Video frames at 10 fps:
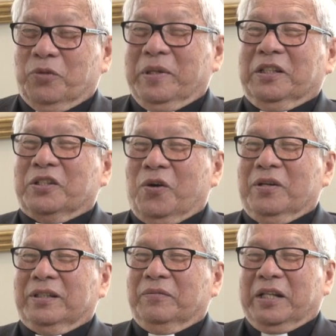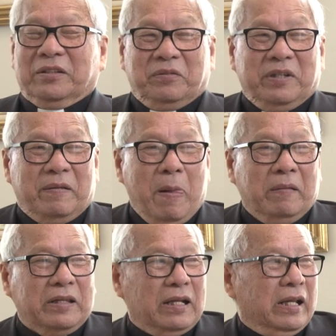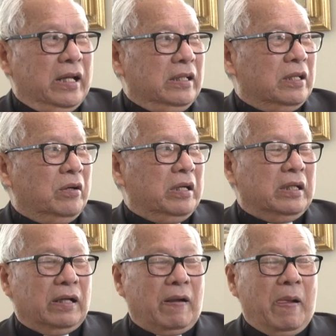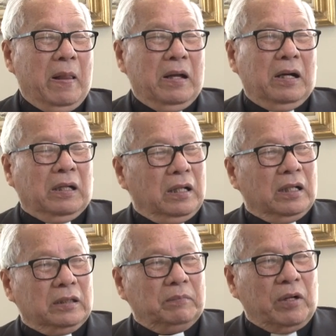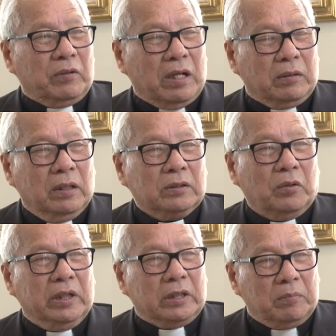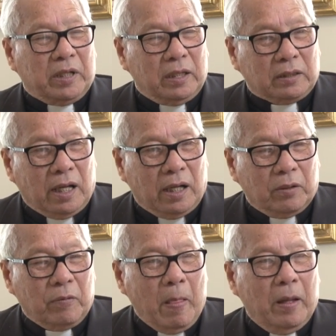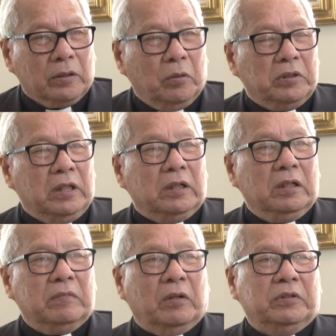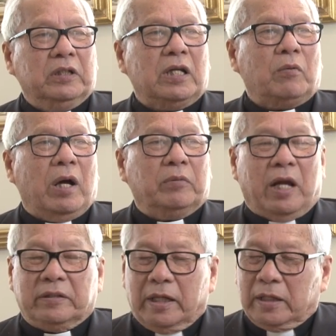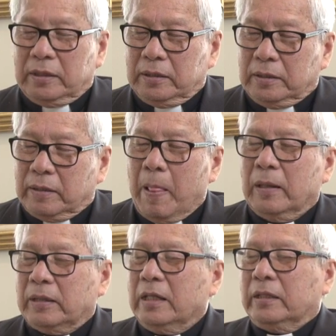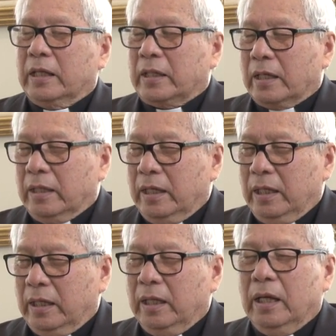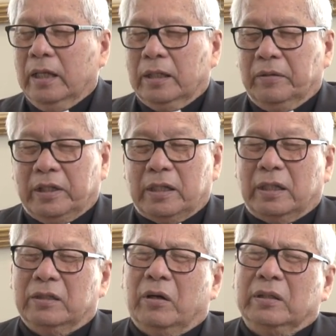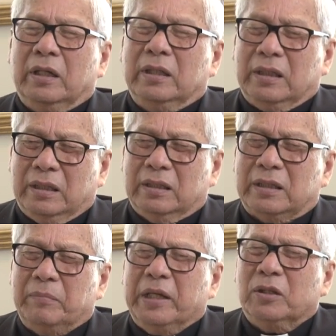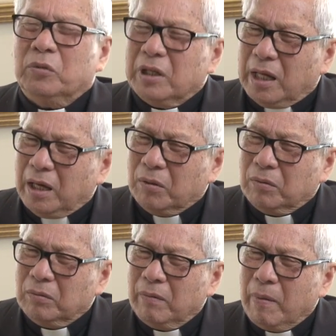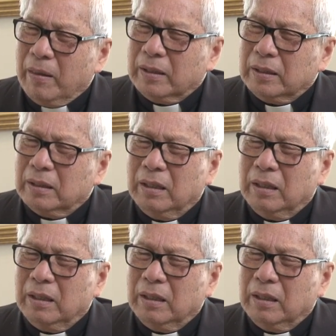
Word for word: phải lựa chọn chứ không vậy tôi lên cha lễ lên nói rằng à, à, à báo à, tôi yên tâm cải tạo tôi tin tưởng vào chính sách hòa của đảng nhà nước đến kẻ chạy đi không gì lại nói thế thì người ta biết tôi nói láo thấy chưa